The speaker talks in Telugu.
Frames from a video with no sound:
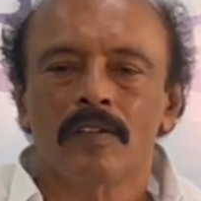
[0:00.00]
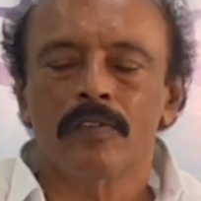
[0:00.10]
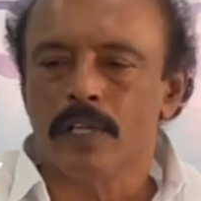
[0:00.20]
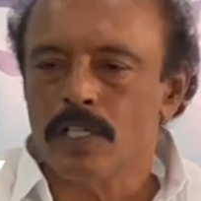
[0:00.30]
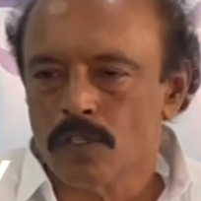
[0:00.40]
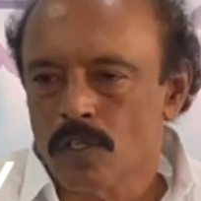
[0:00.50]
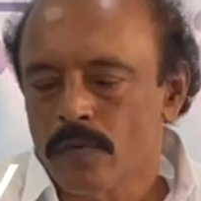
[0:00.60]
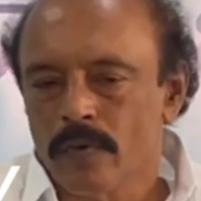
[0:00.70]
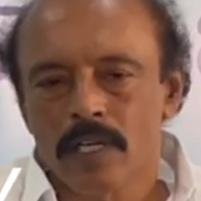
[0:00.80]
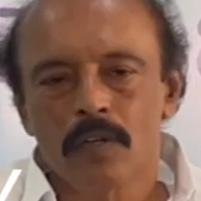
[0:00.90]
ఫీజులు
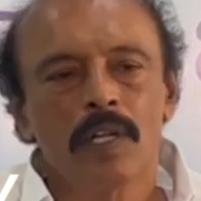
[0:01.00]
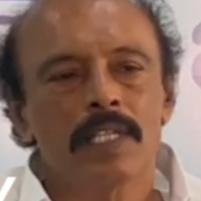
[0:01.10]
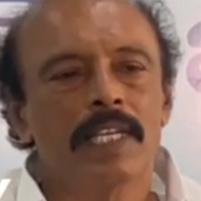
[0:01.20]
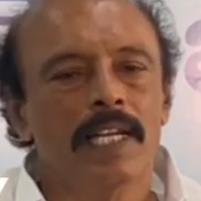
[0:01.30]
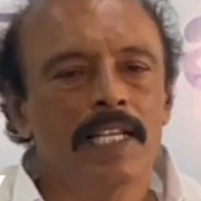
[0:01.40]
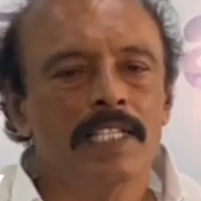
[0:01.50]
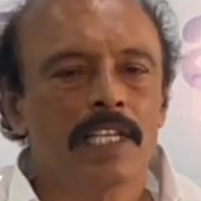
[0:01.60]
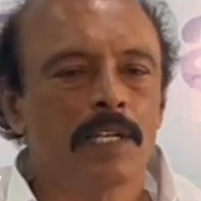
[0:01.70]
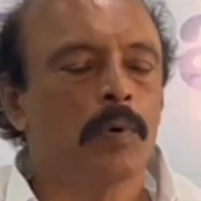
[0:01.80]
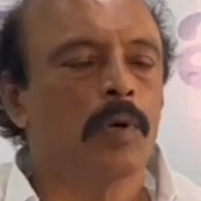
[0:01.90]
ఇవన్నీ కూడా
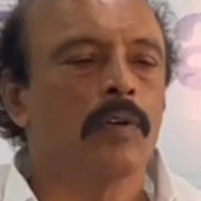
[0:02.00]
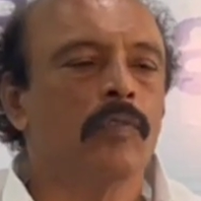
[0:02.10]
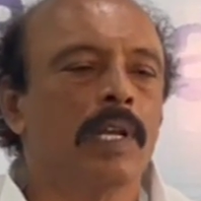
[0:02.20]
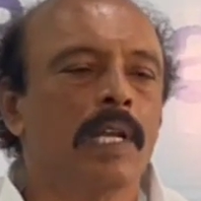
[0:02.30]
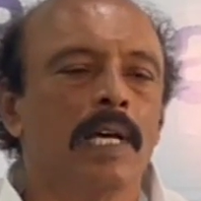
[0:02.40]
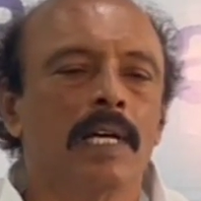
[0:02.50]
చెల్లించకపోవడం వల్ల